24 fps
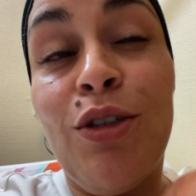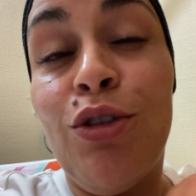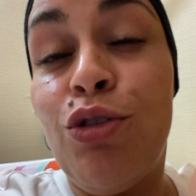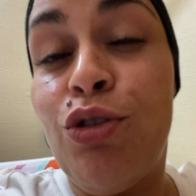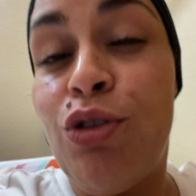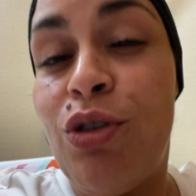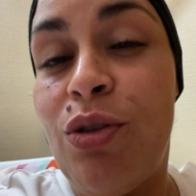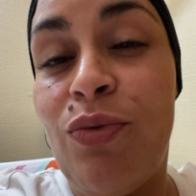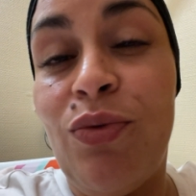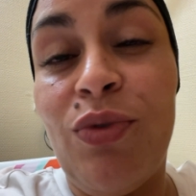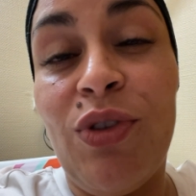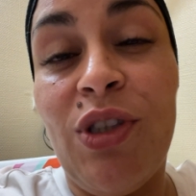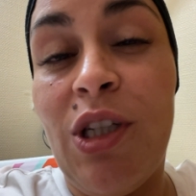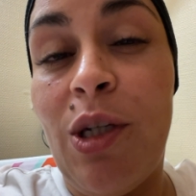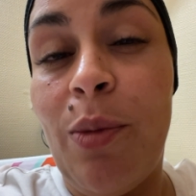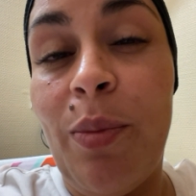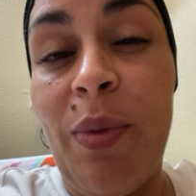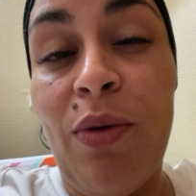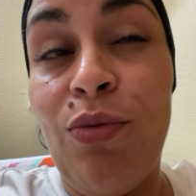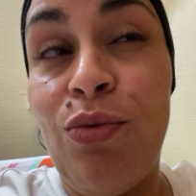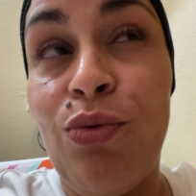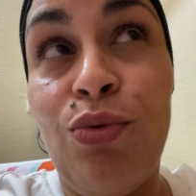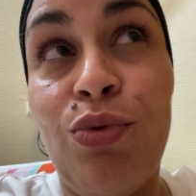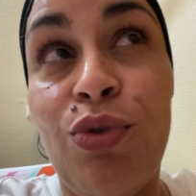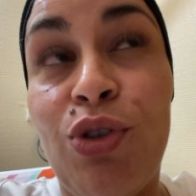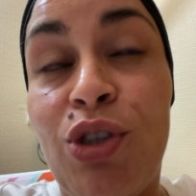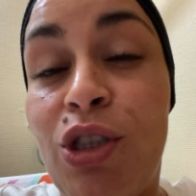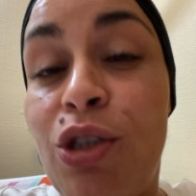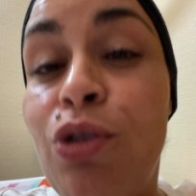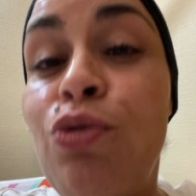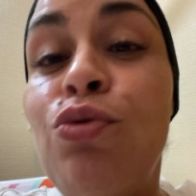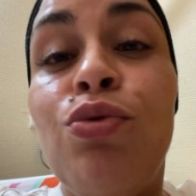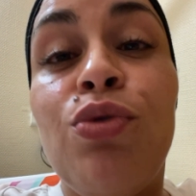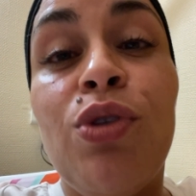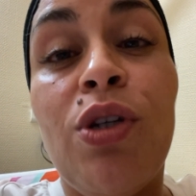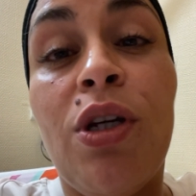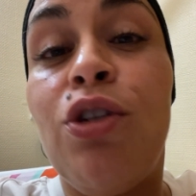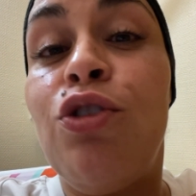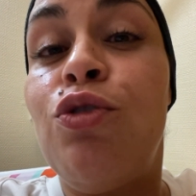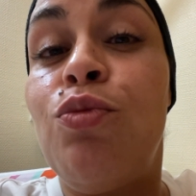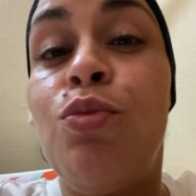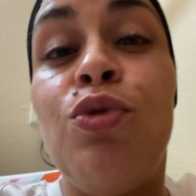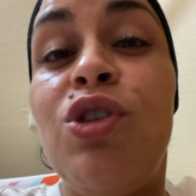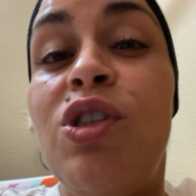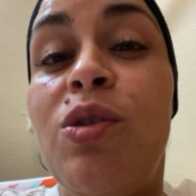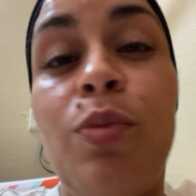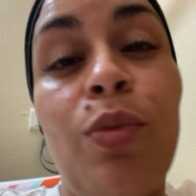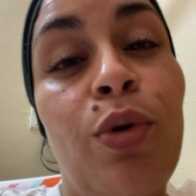Si vous n'allez pas vous coucher, en tout cas, je
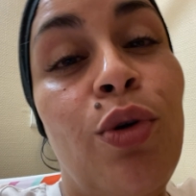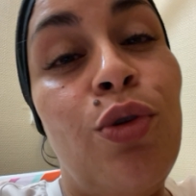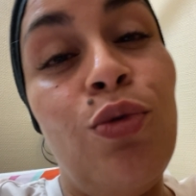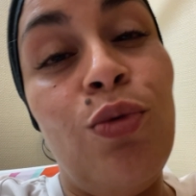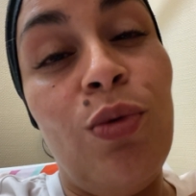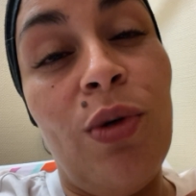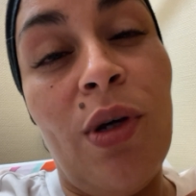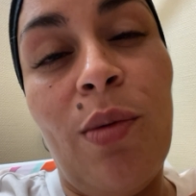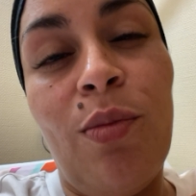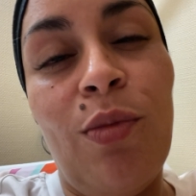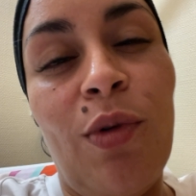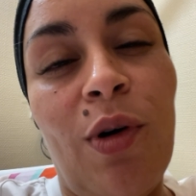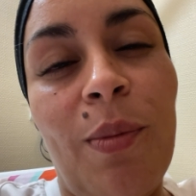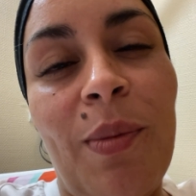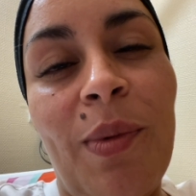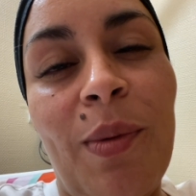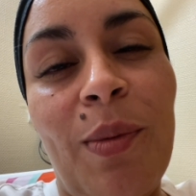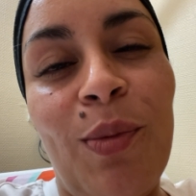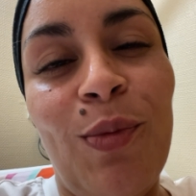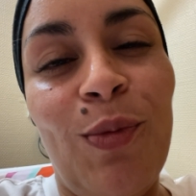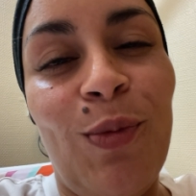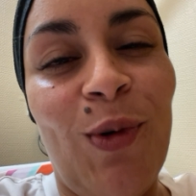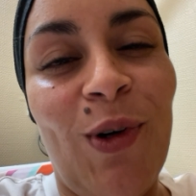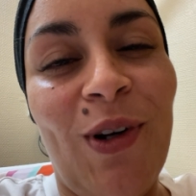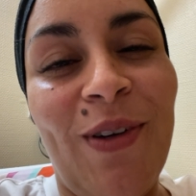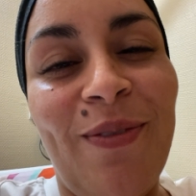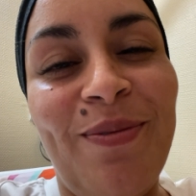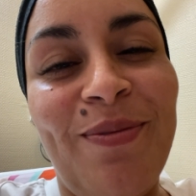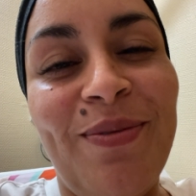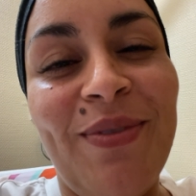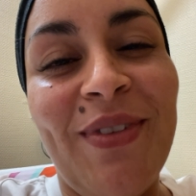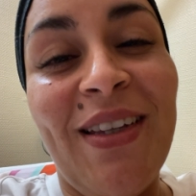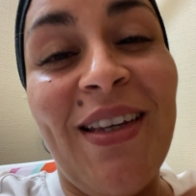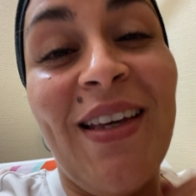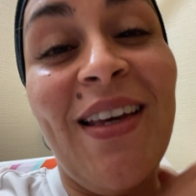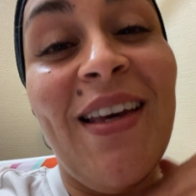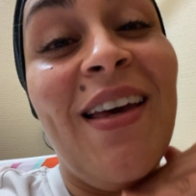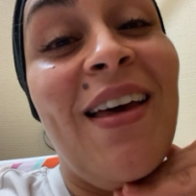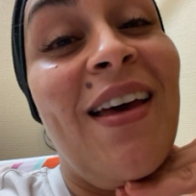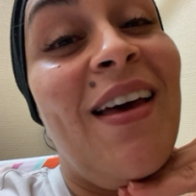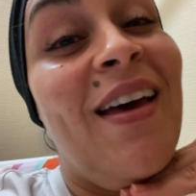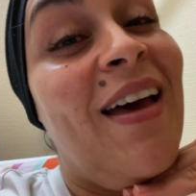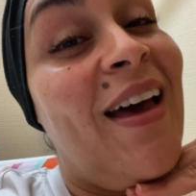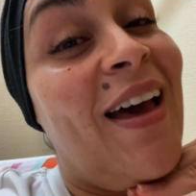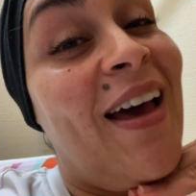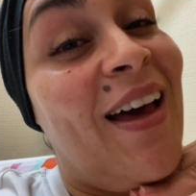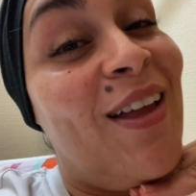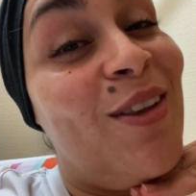me dis bonne nuit à moi-même.
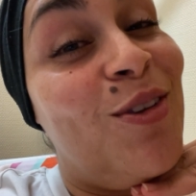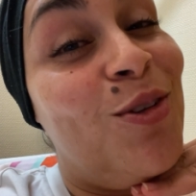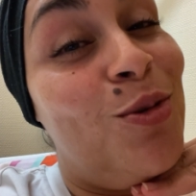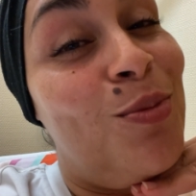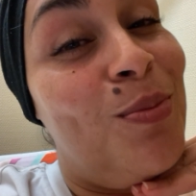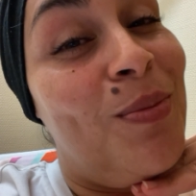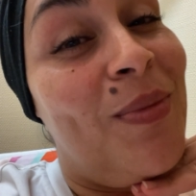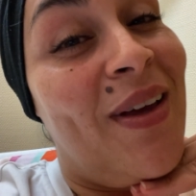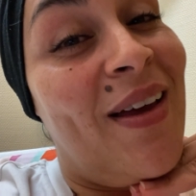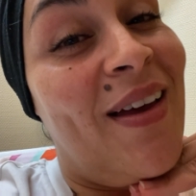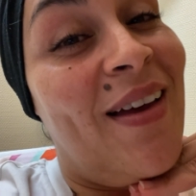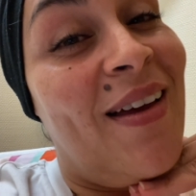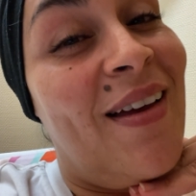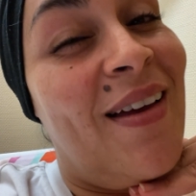À demain.